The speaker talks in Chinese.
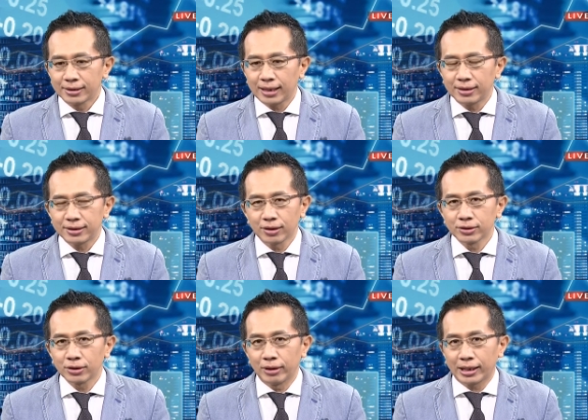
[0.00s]
在这种
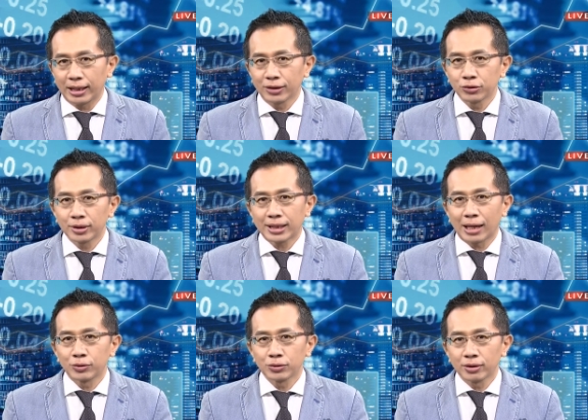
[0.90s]
时候你看到所谓
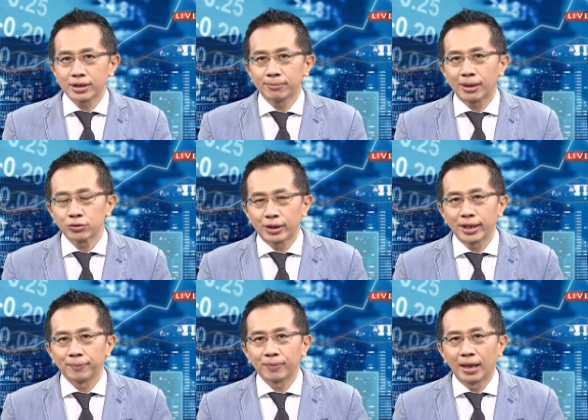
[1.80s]
大股东申报转让。